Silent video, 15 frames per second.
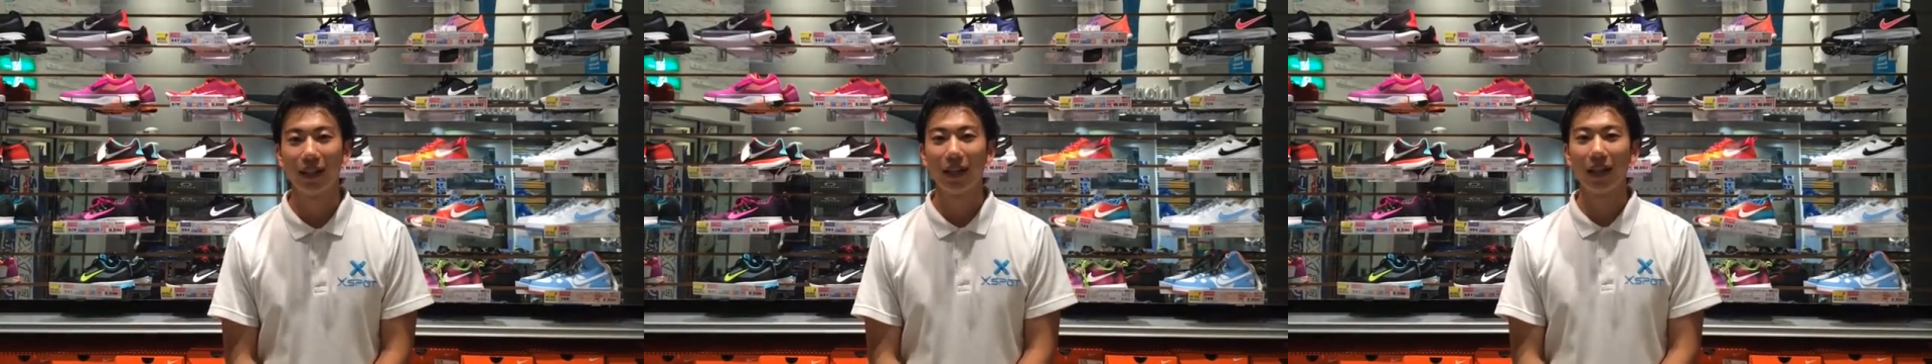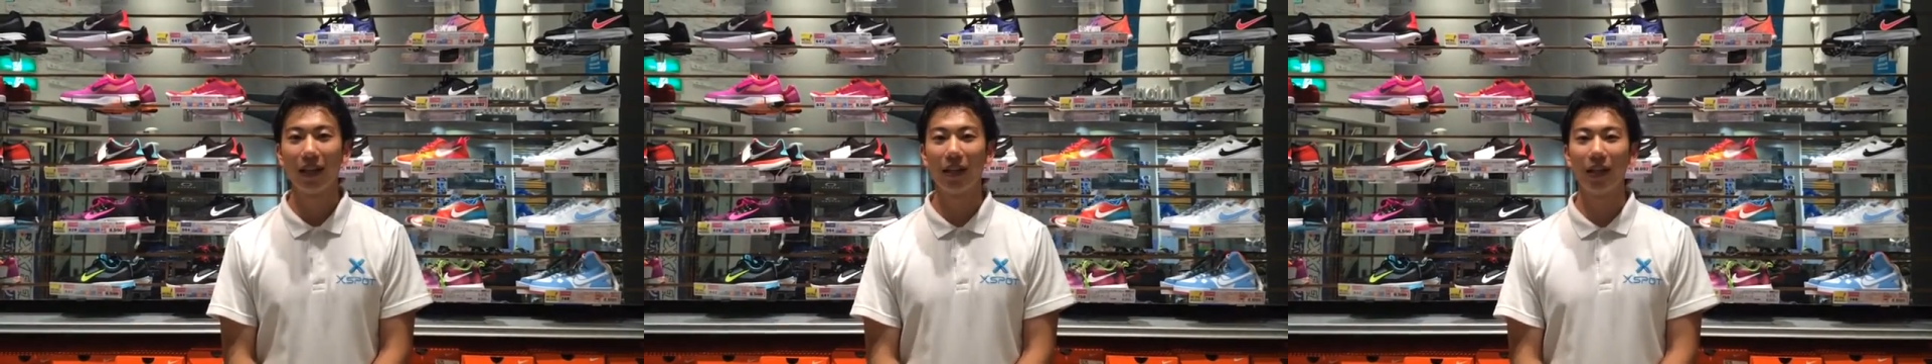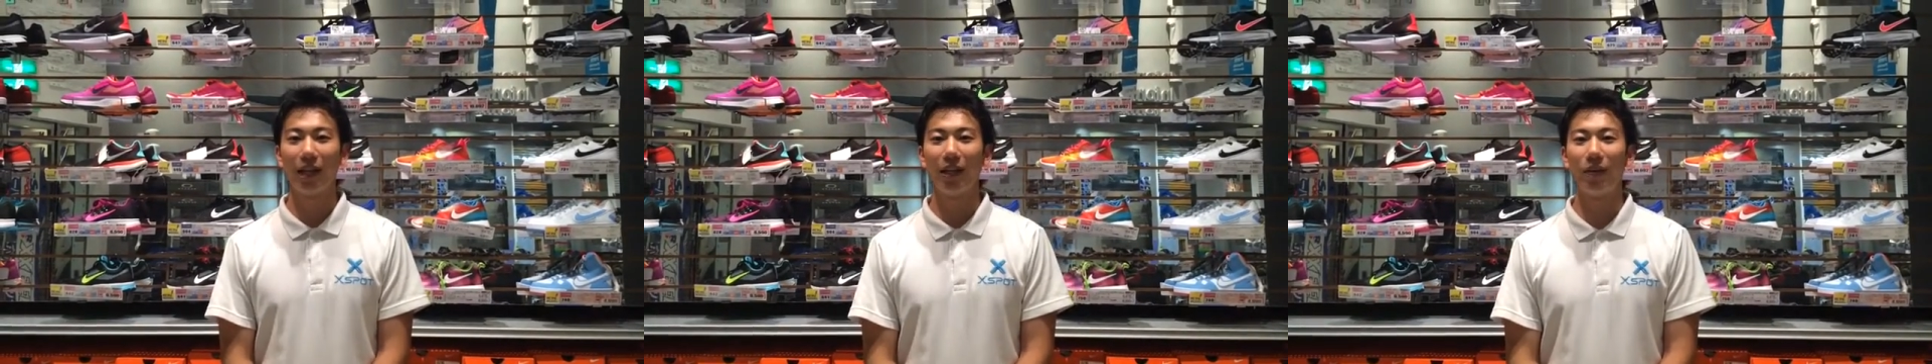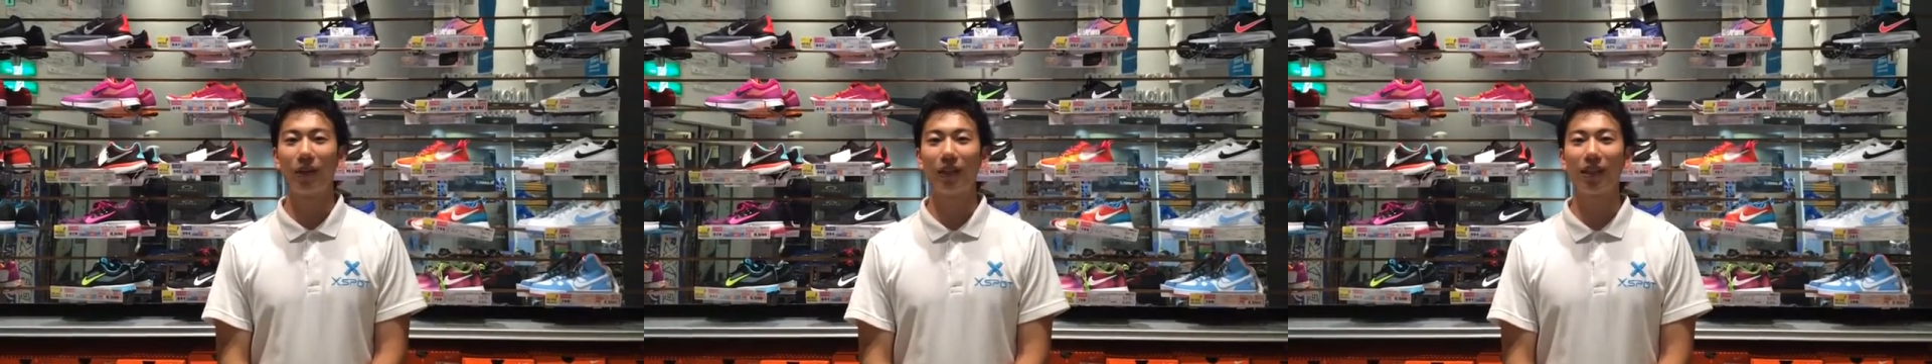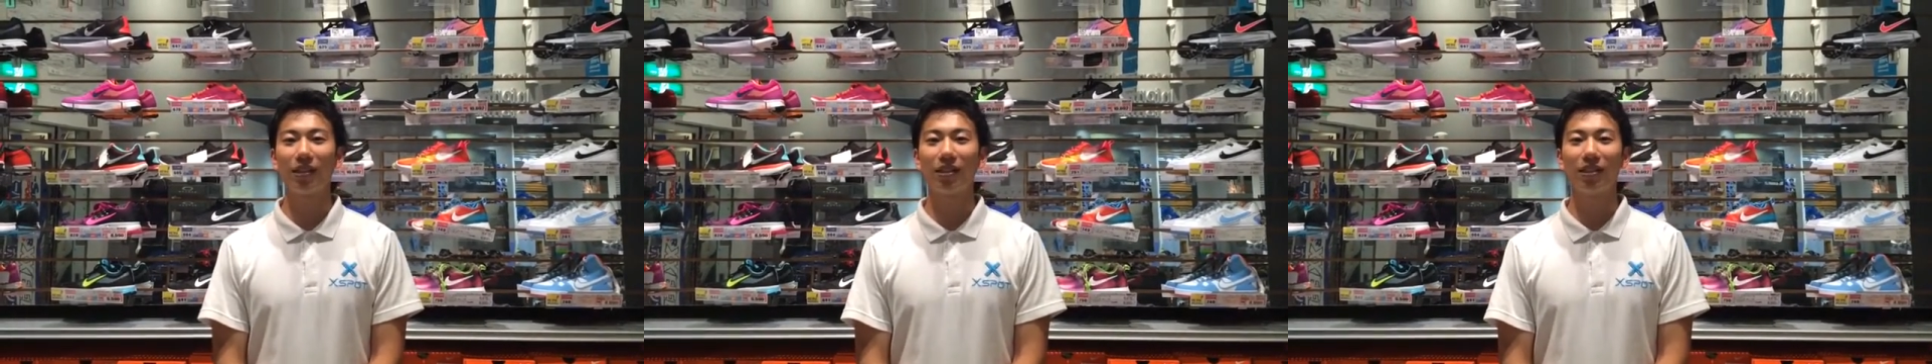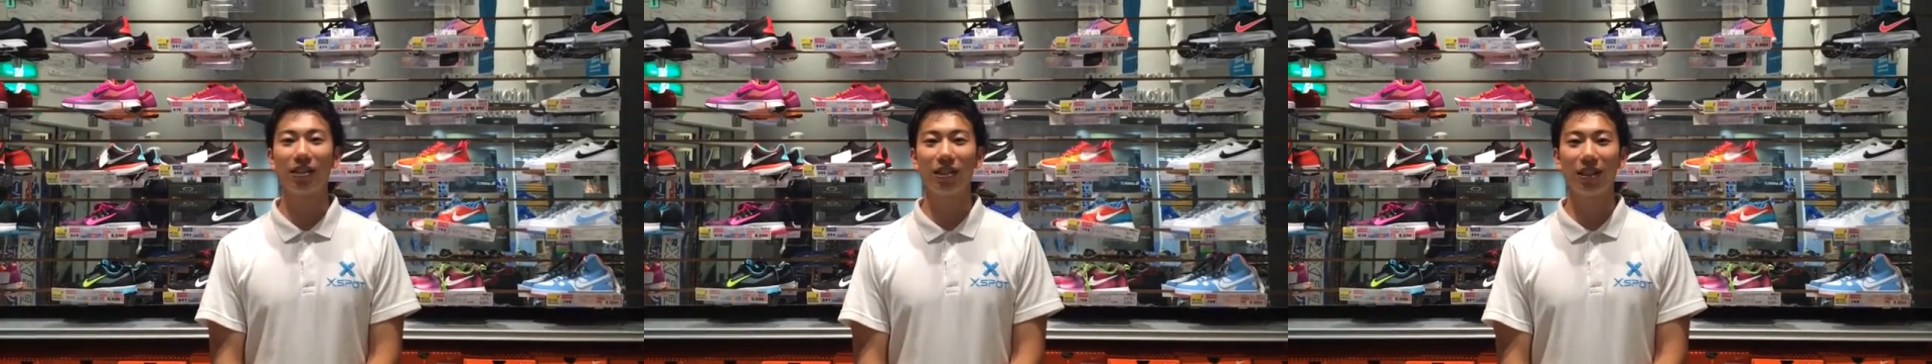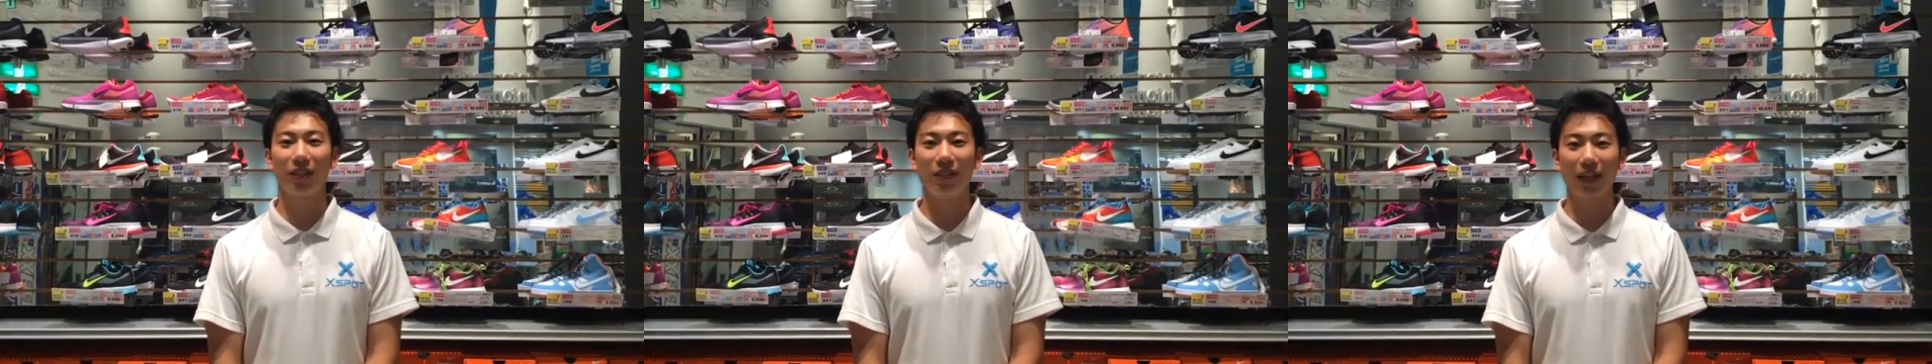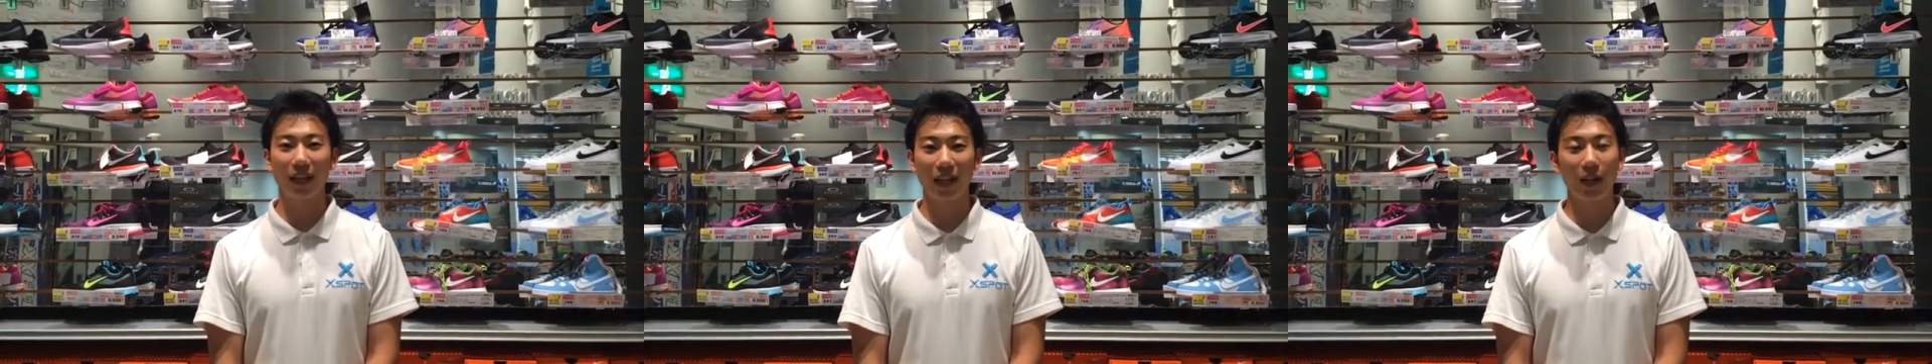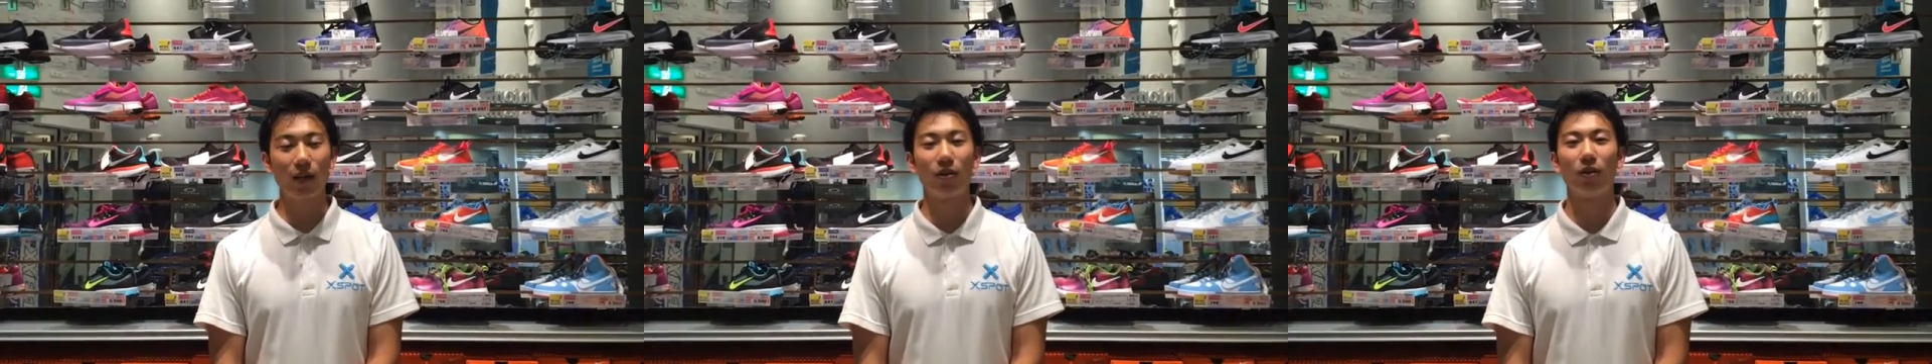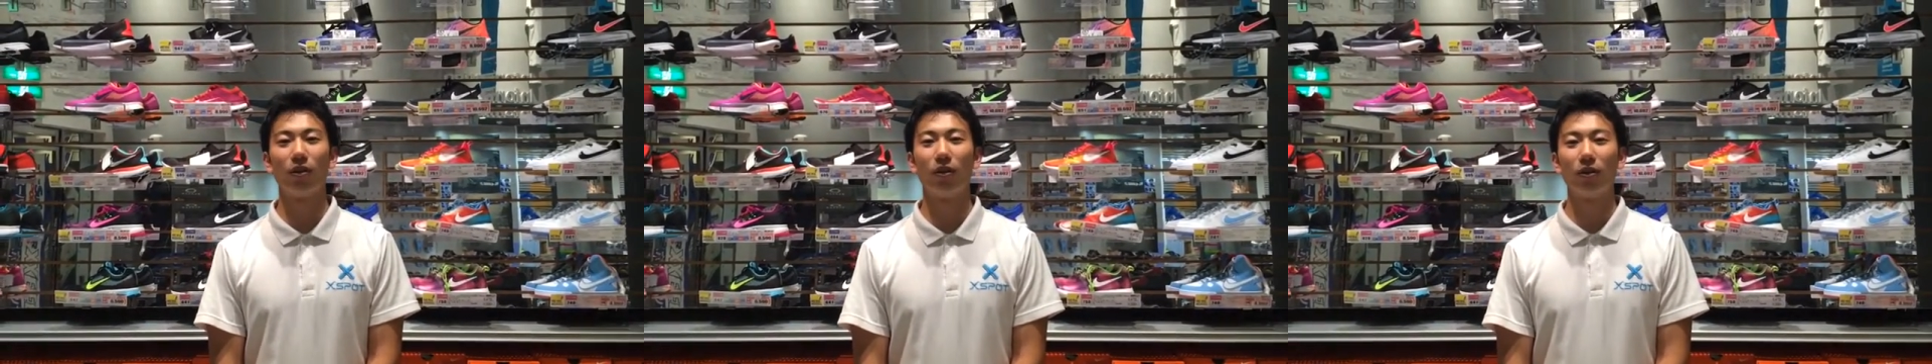えー、私は結
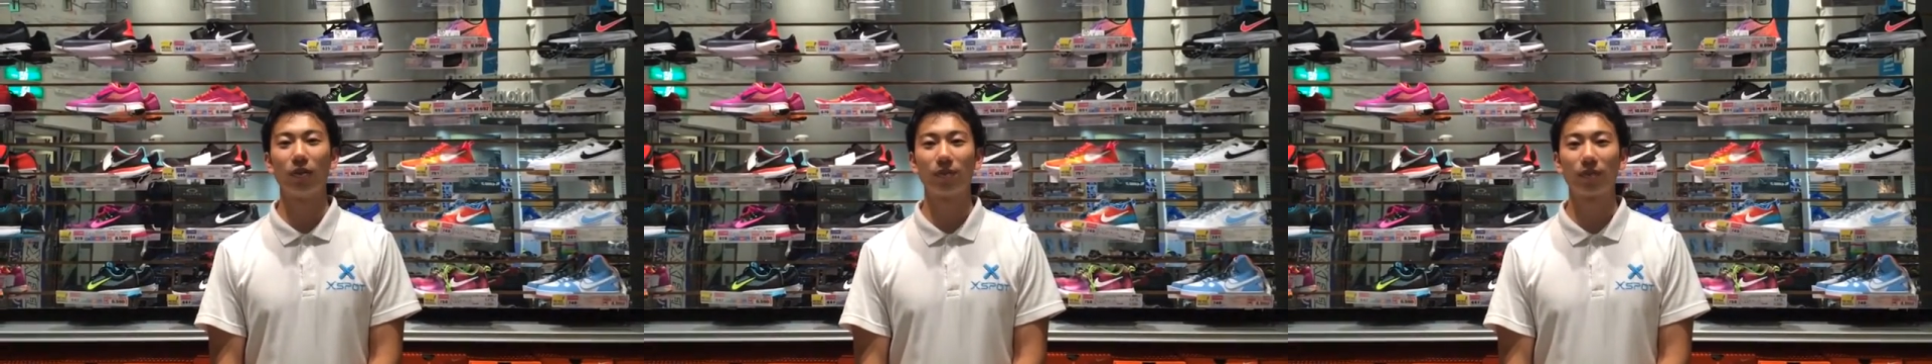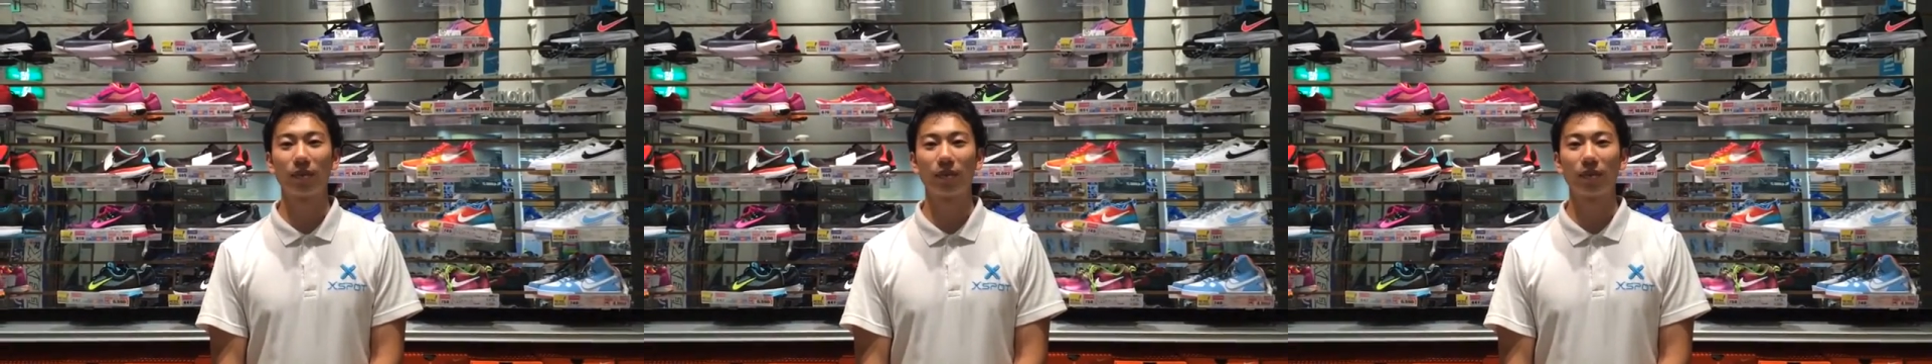構